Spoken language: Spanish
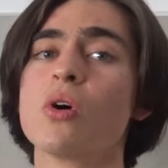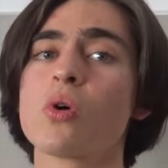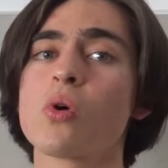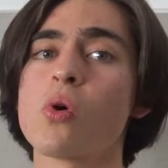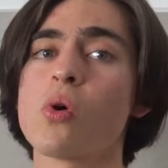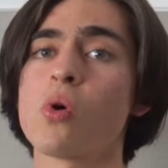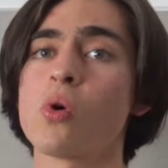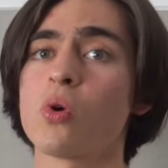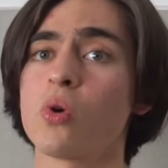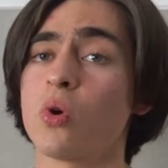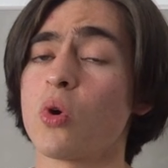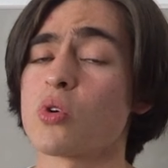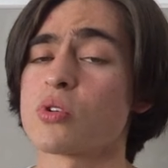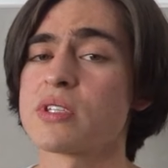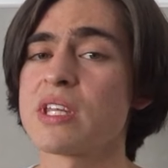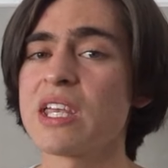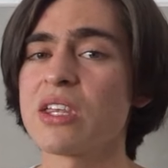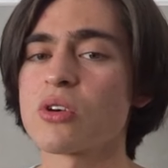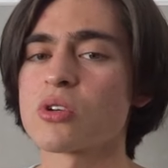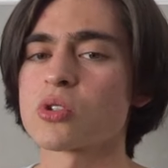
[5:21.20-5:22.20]
con los
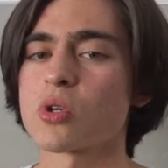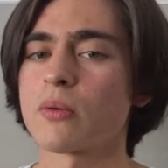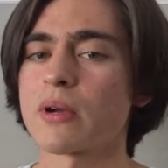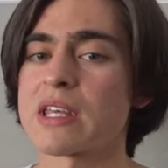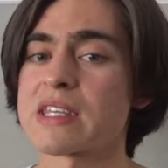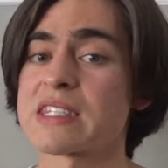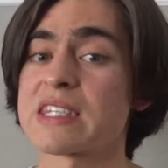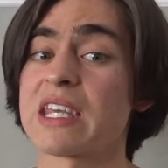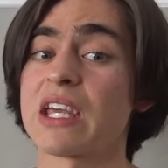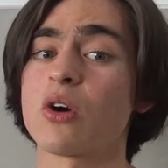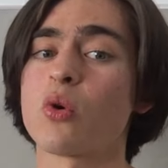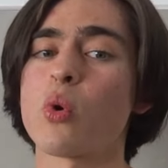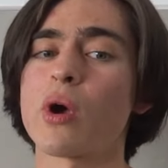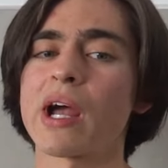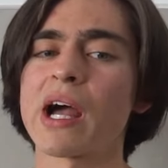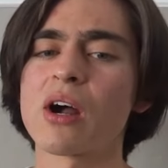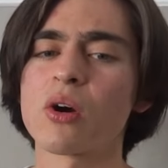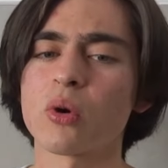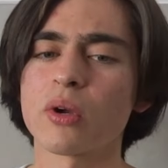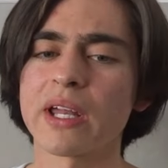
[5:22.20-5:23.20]
niños sobre si
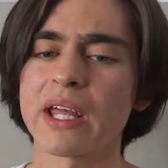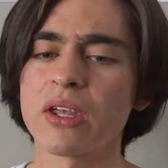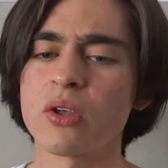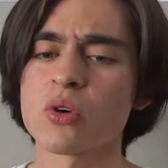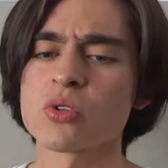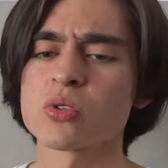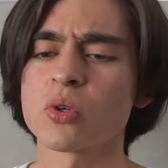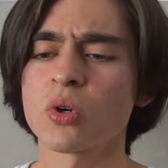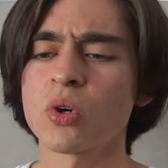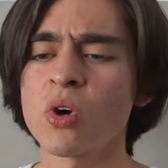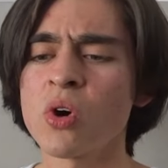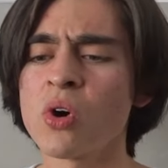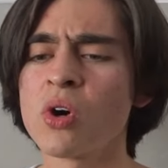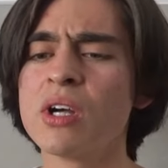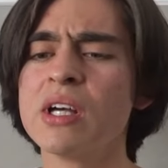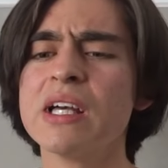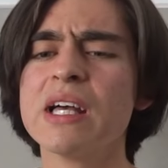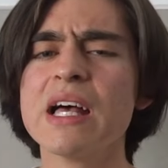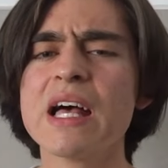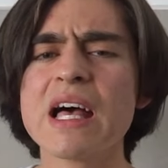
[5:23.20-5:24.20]
juegan con ellos o no,
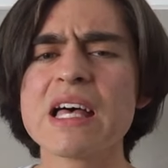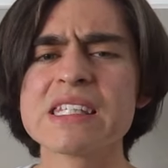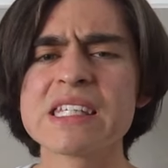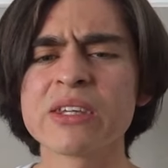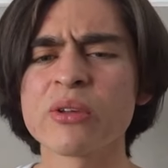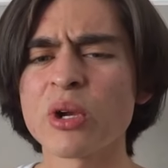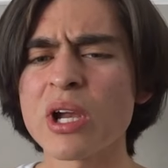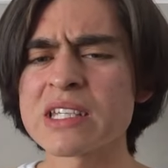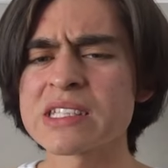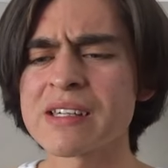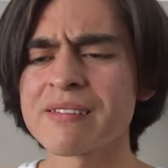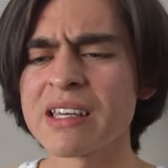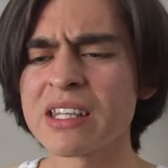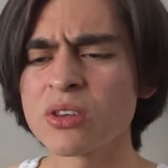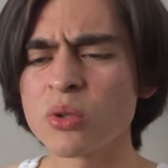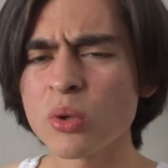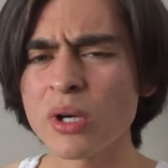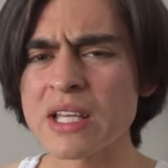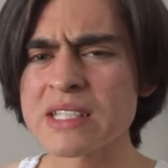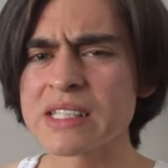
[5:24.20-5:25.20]
sino las
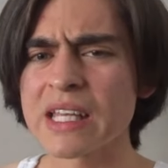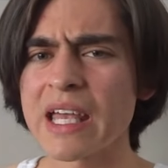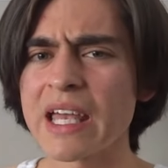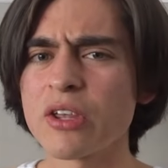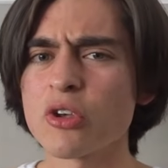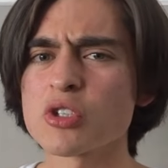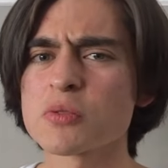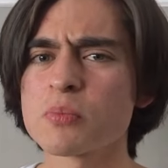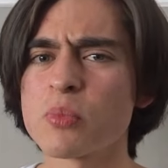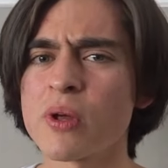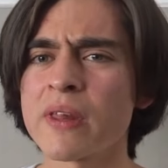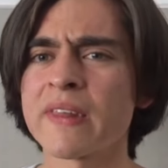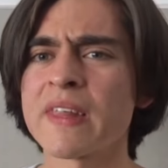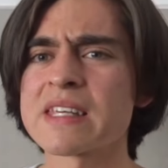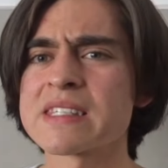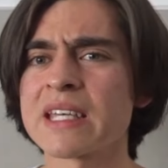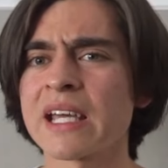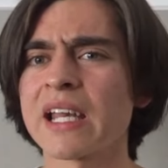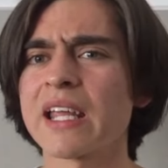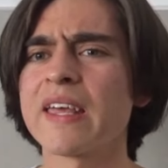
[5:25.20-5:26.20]
aventuras que ellos pueden
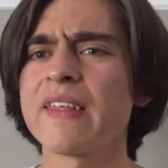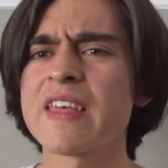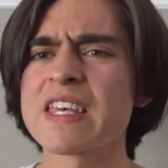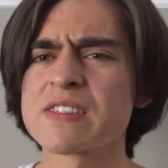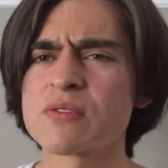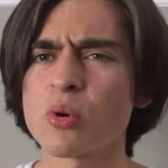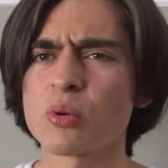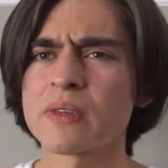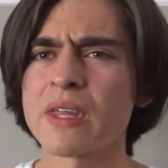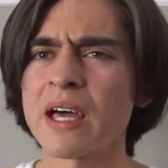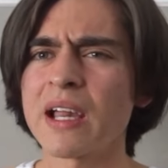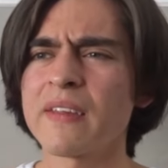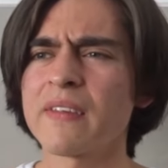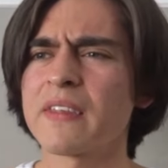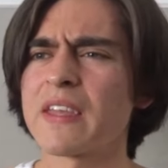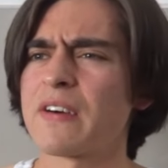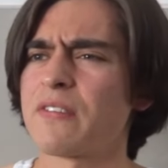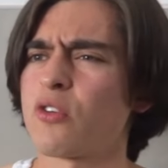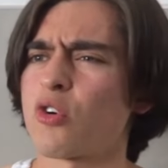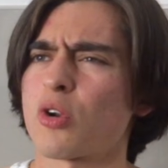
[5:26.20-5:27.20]
hacer y disfrutar
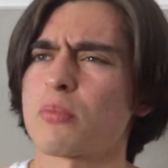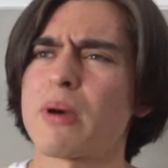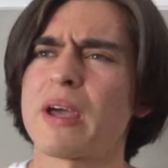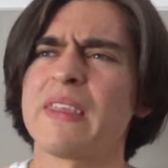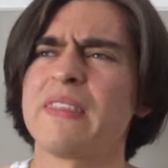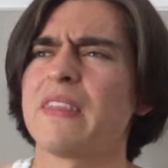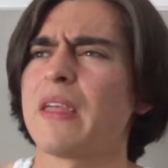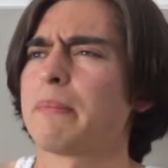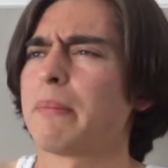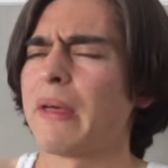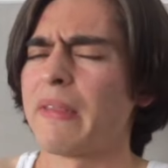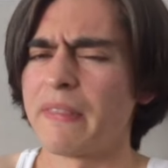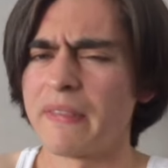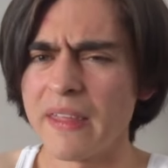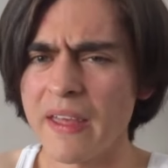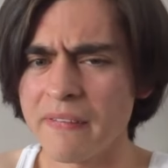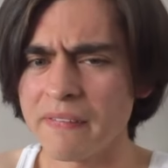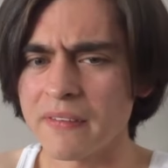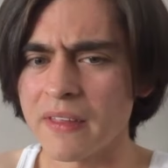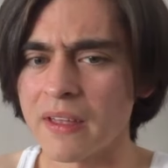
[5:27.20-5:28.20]
de forma
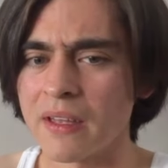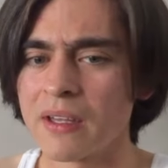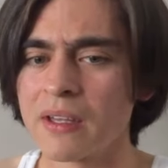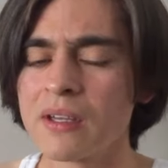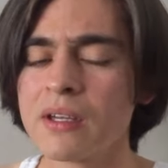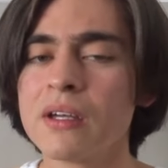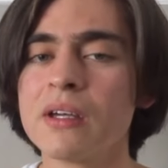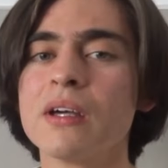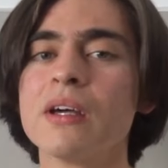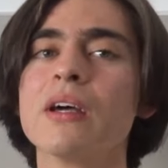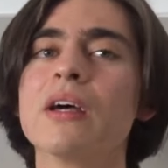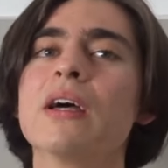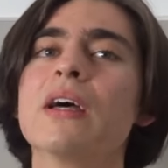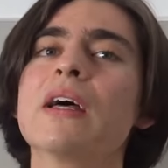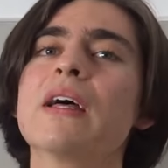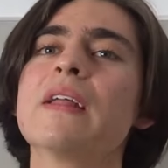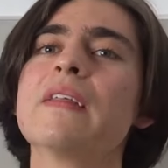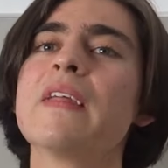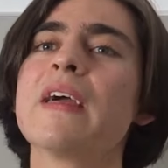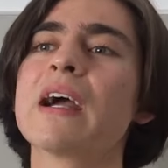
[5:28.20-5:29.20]
independiente.
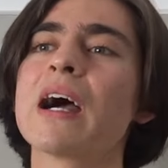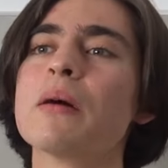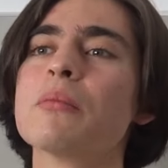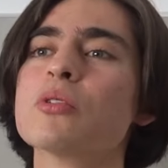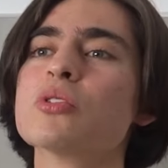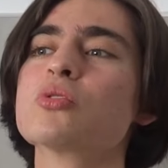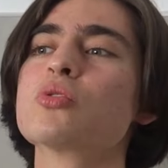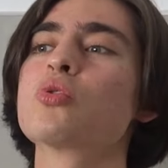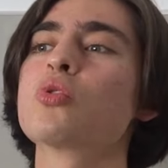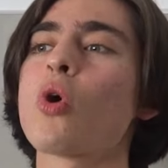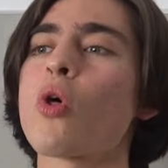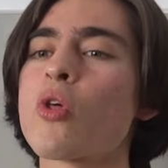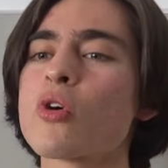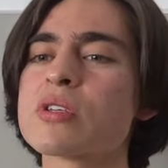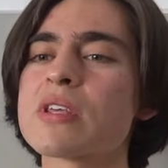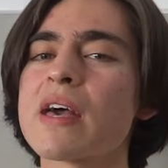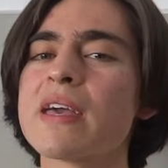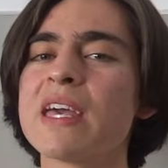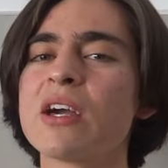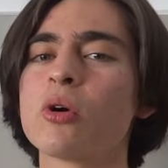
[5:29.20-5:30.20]
Digamos,
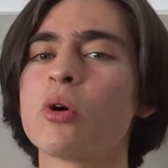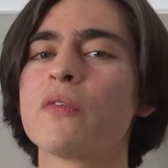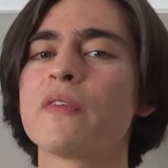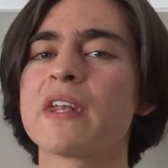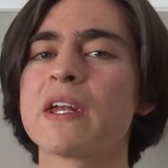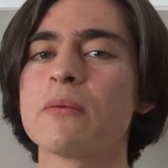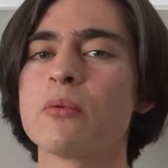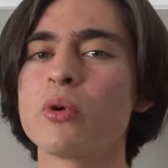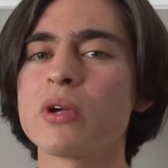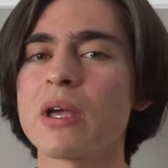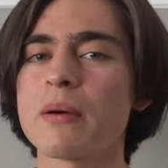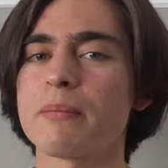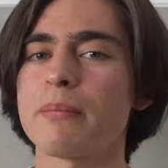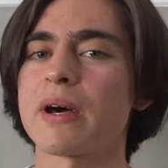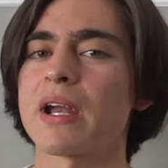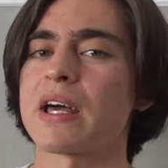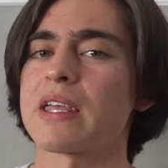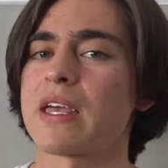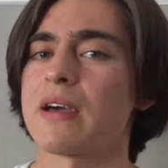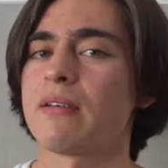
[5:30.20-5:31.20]
todos ahí contribuyen
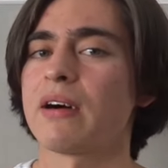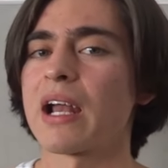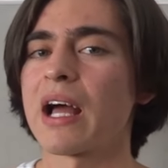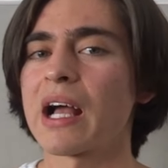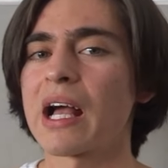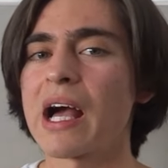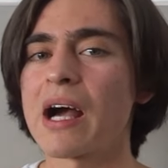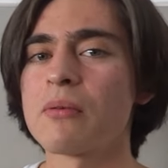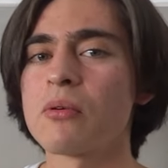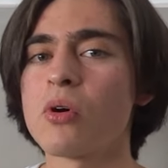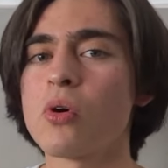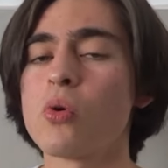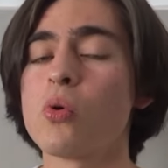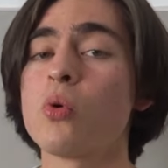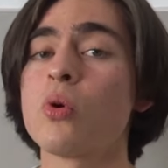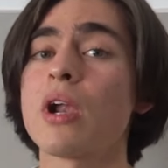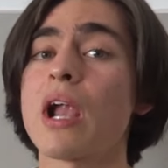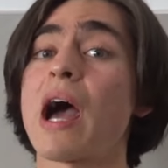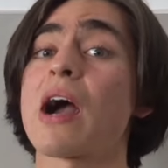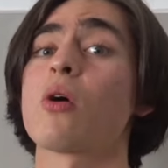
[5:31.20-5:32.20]
para llevar a cabo
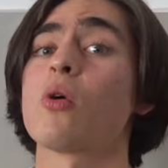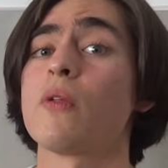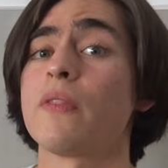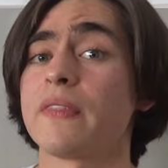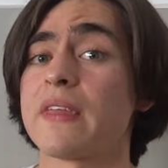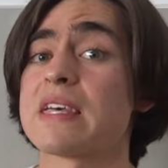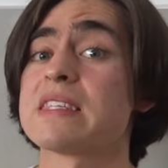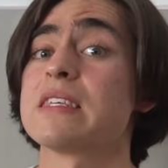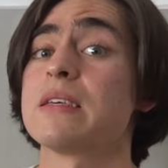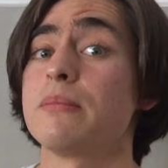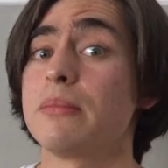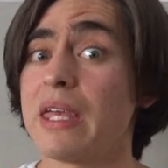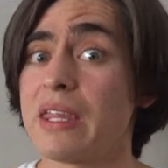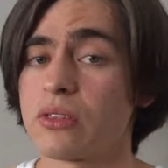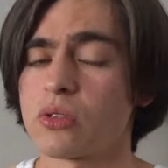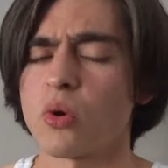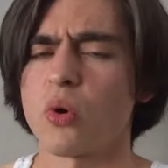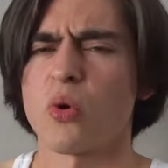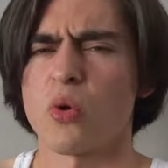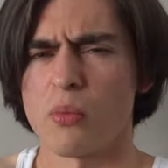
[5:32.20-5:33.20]
un
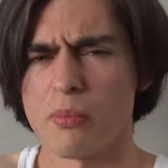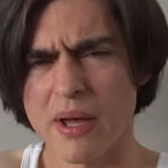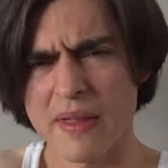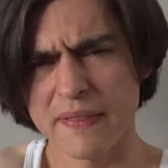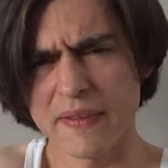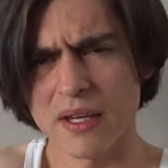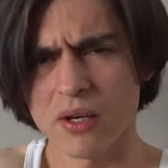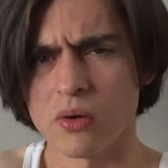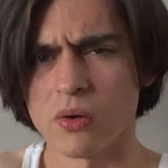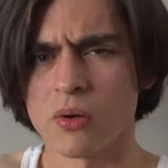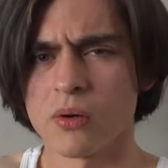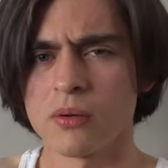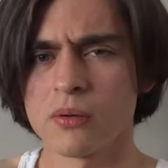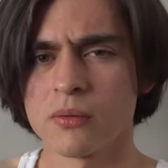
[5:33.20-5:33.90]
acontecimiento romántico.